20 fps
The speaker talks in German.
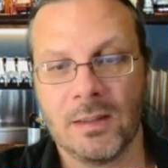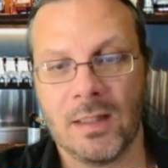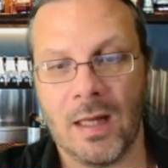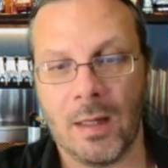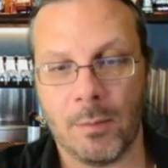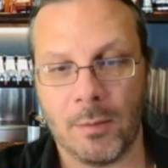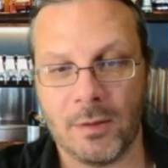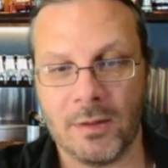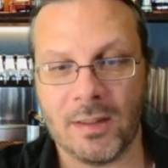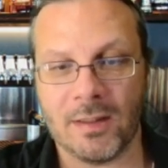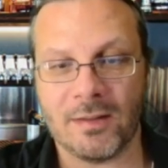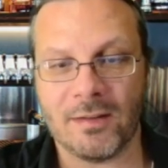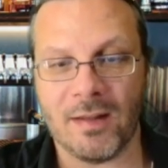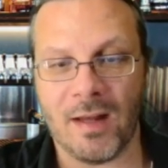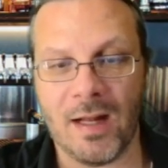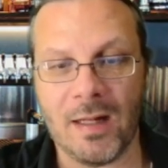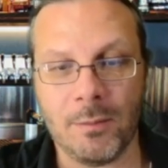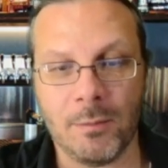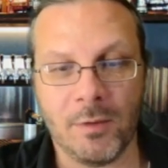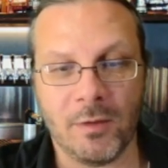aber in der
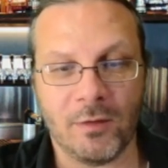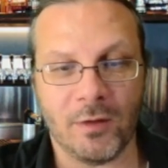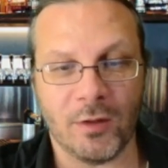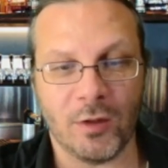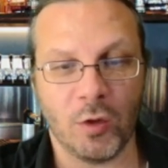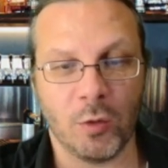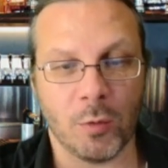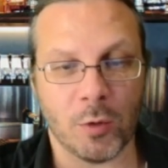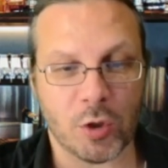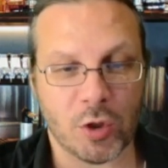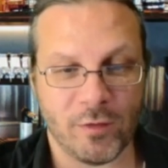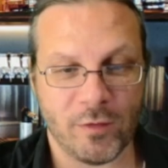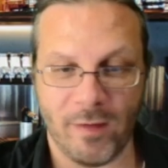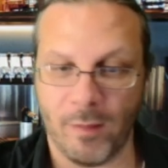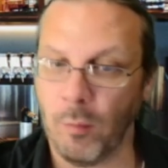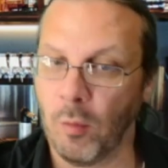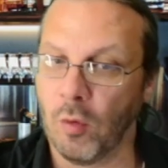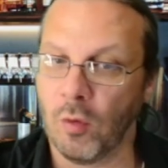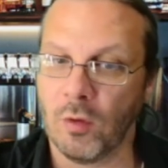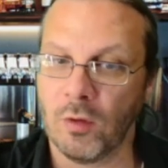zahlenmäßigen
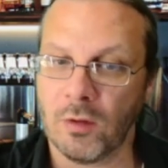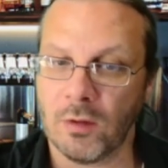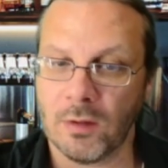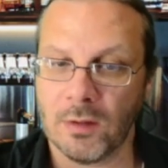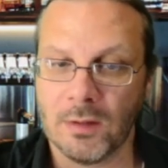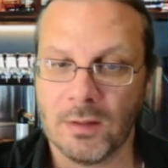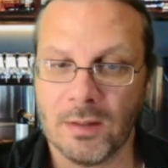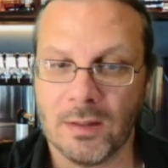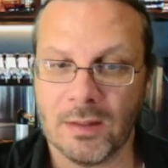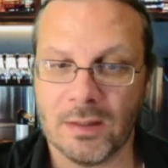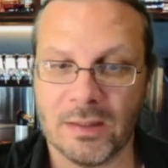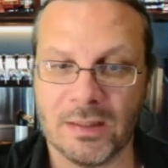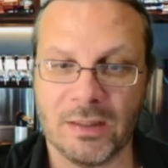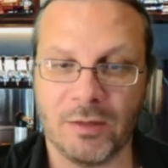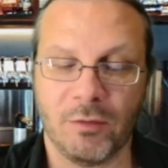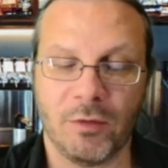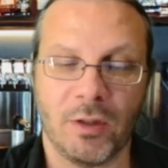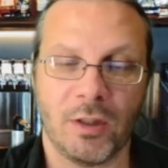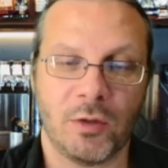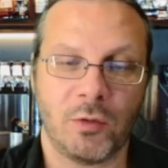Überschwemmung
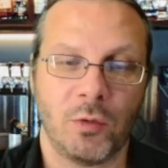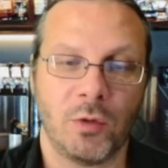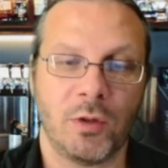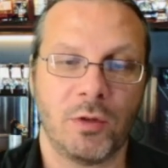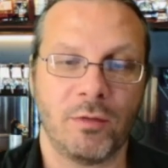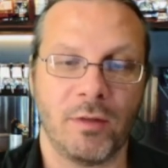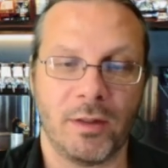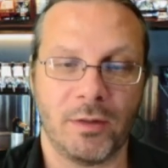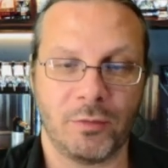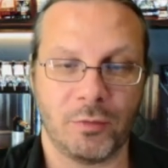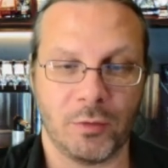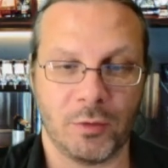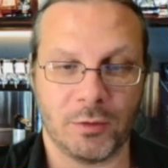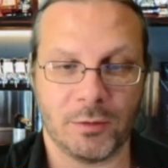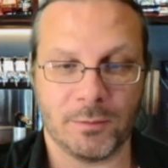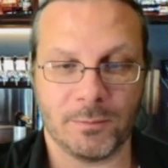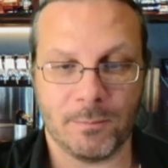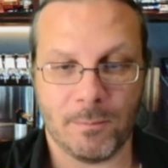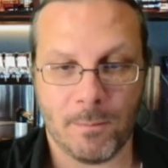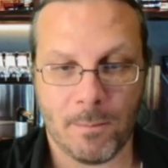liegen wir natürlich weit
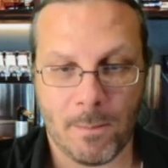vorne.